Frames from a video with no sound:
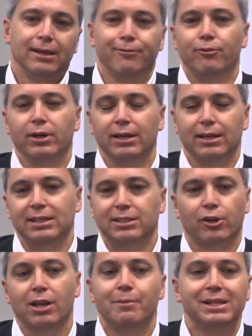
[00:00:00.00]
que fue
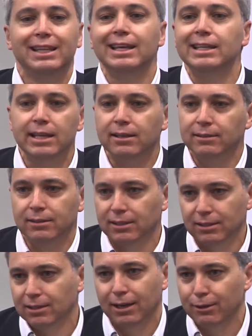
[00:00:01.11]
extraordinariamente
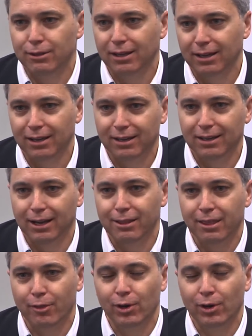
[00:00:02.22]
hiriente hacia, hacia